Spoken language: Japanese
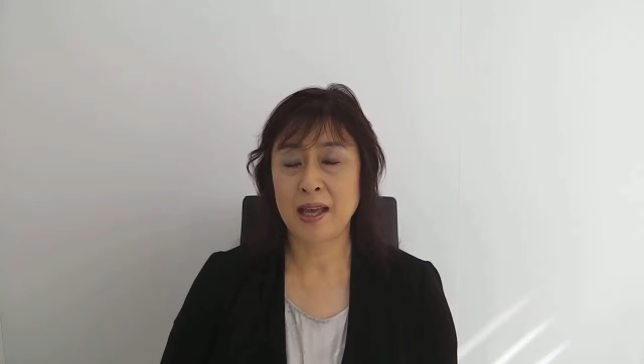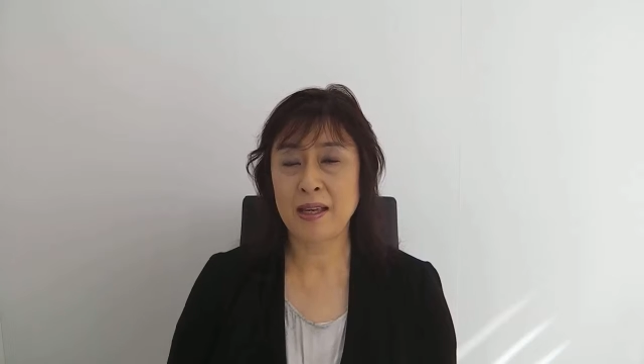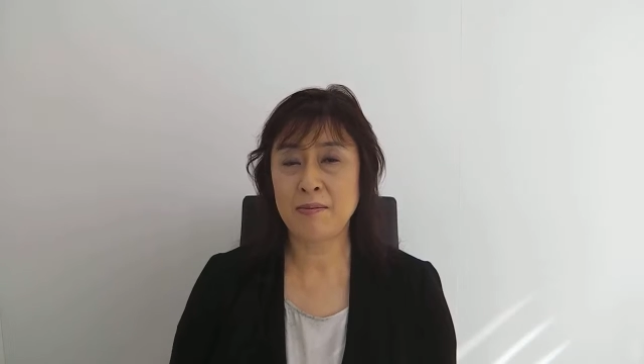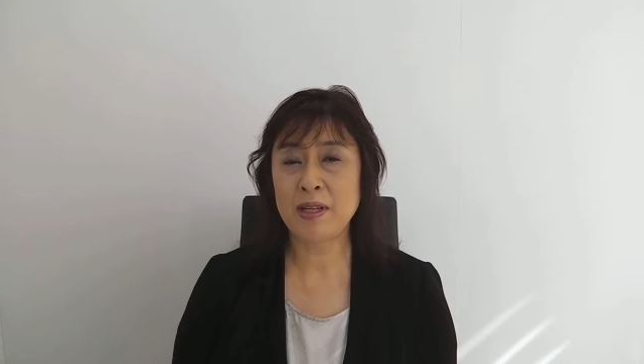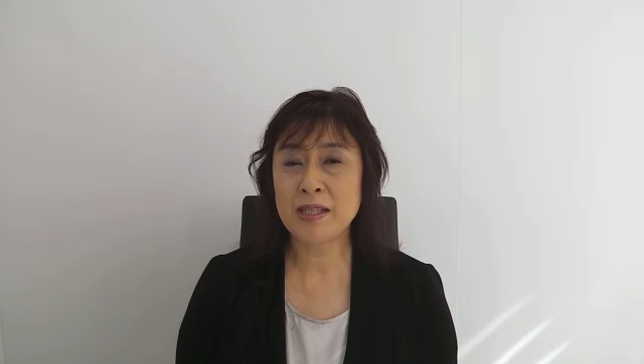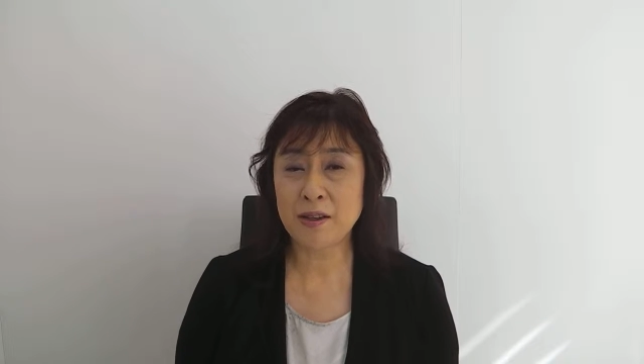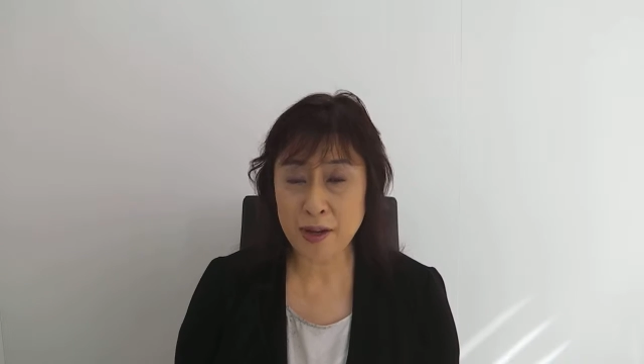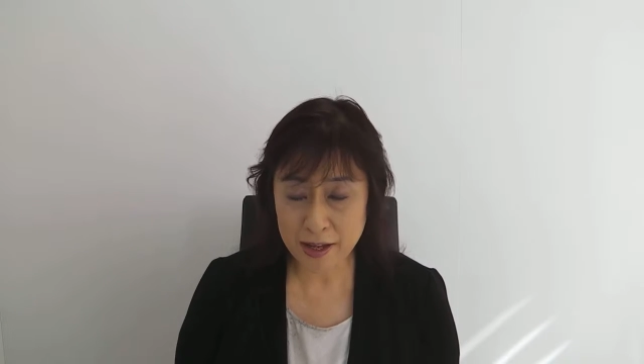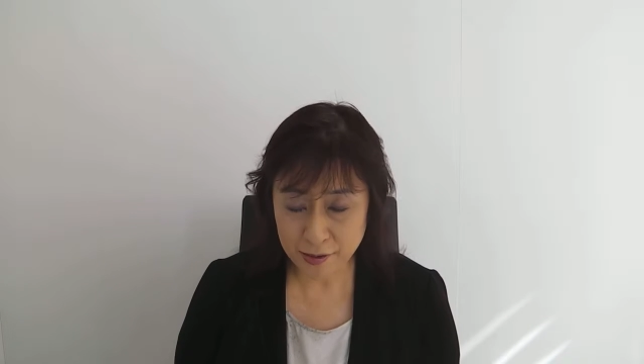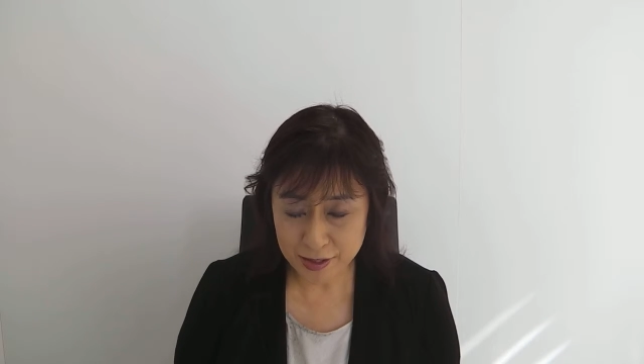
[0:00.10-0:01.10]
はい、皆さんお
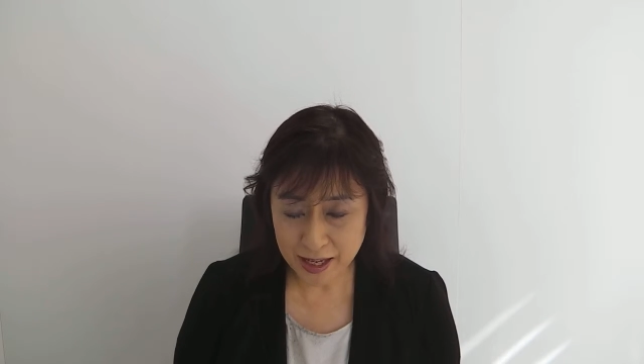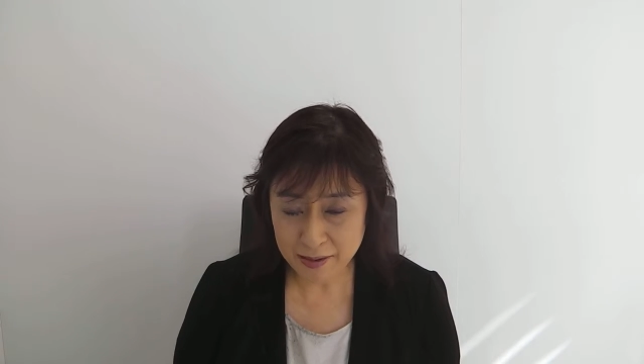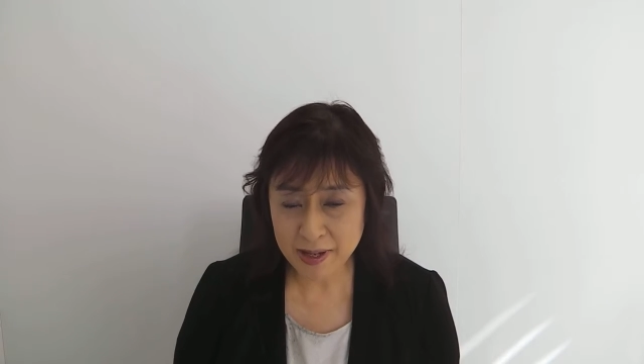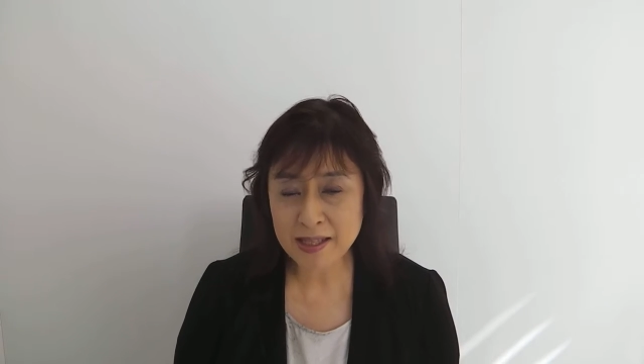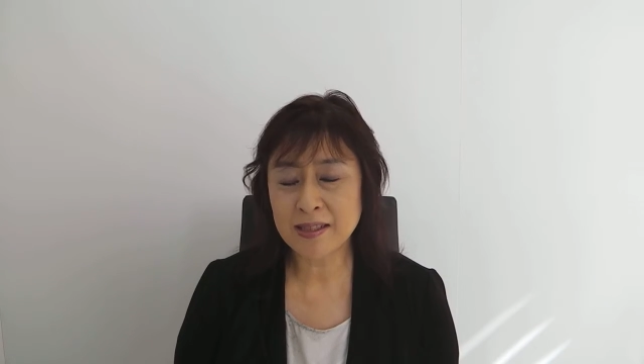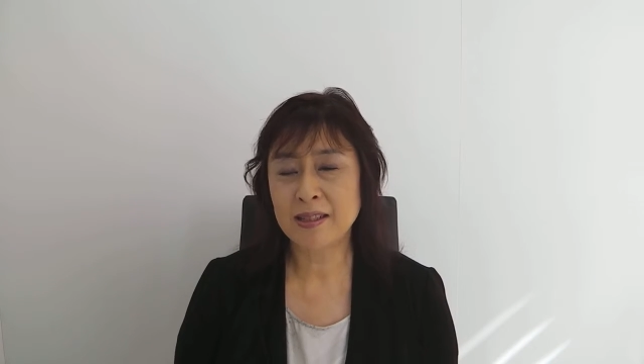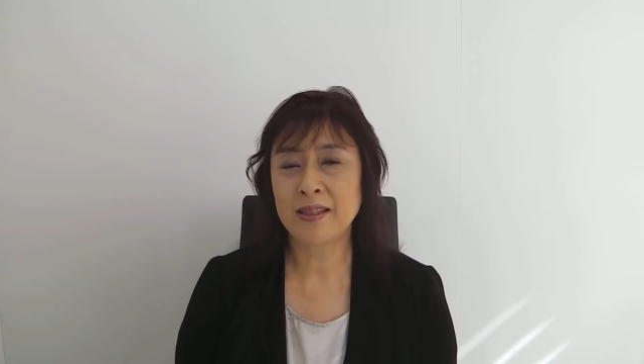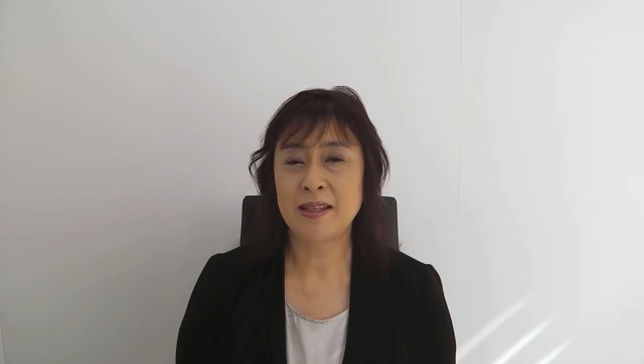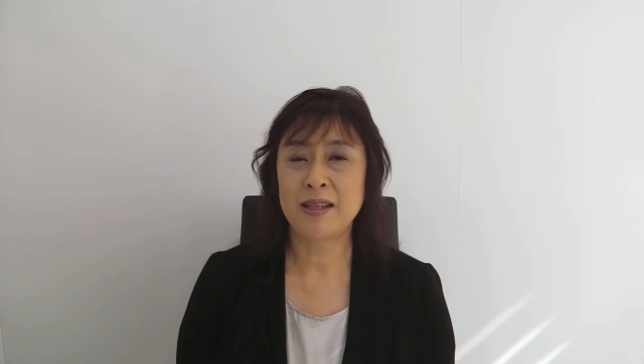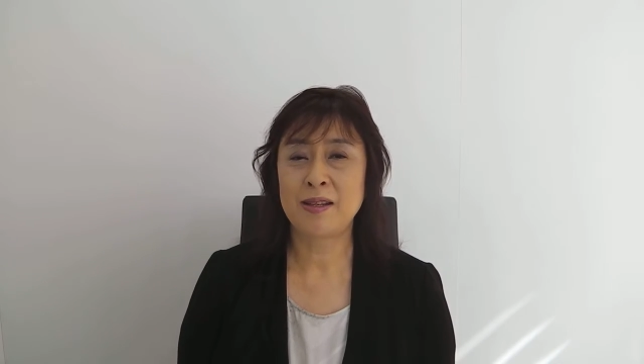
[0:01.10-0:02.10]
はようございます。
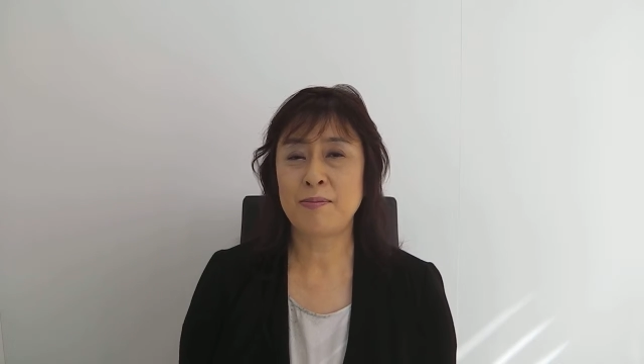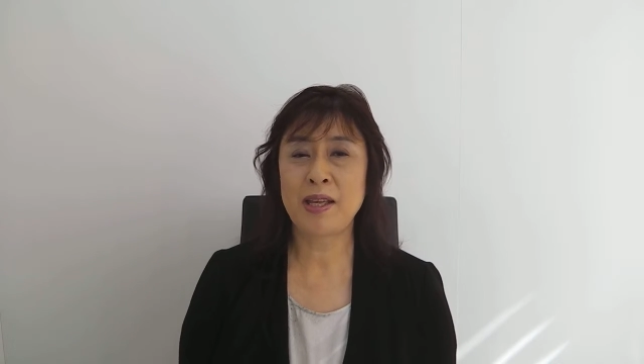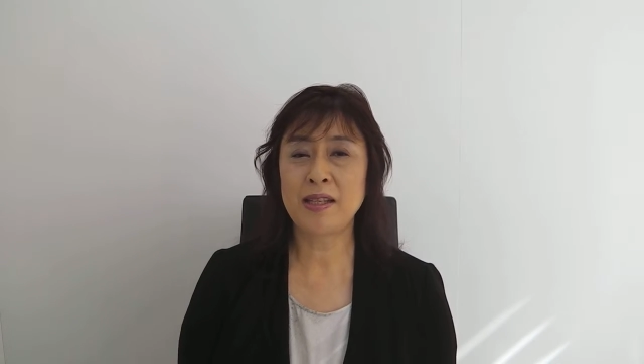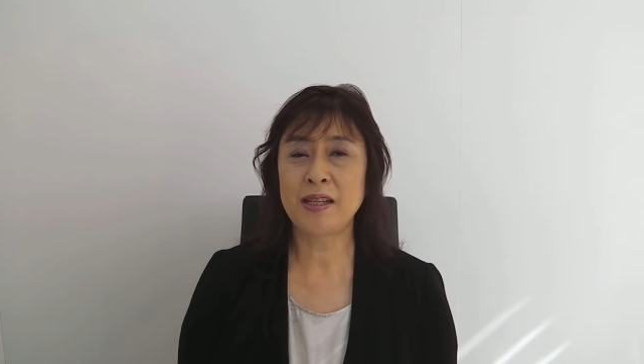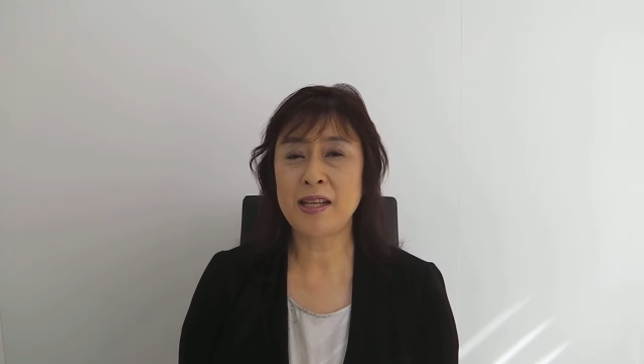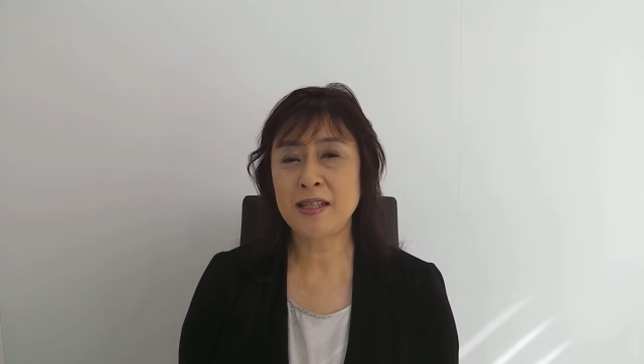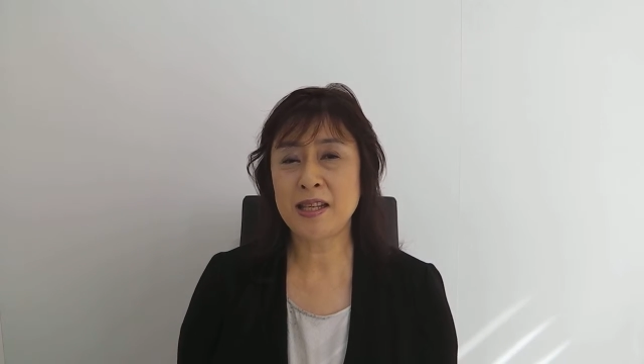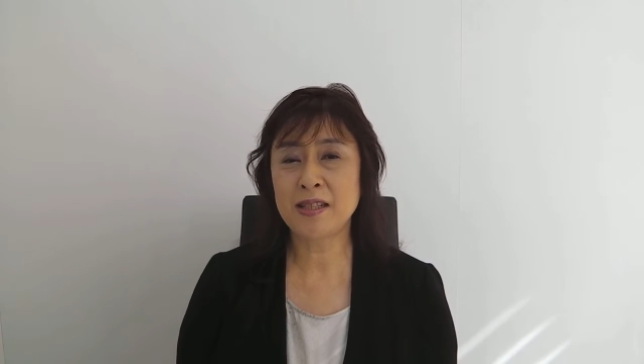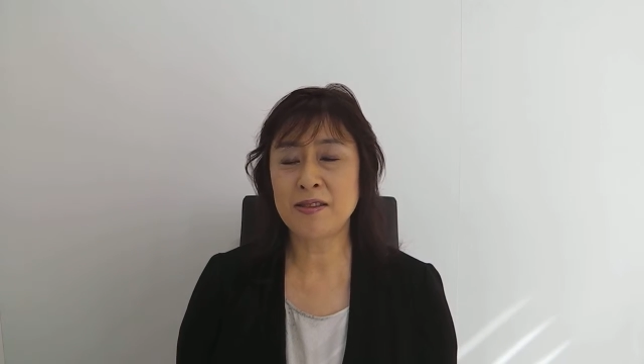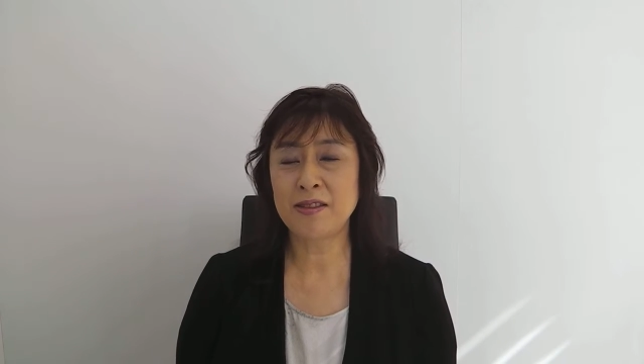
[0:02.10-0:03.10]

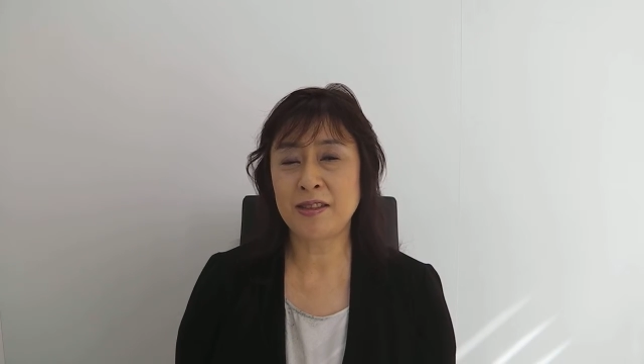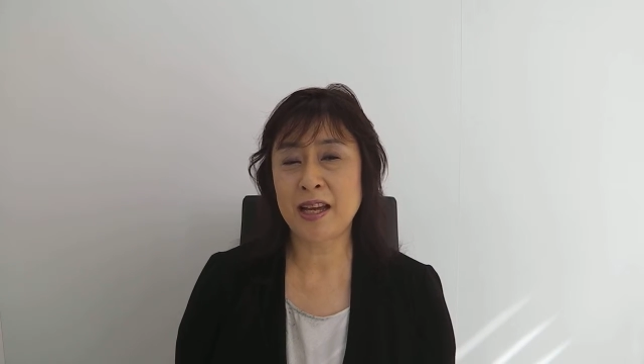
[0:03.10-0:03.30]
メンタルエステスクール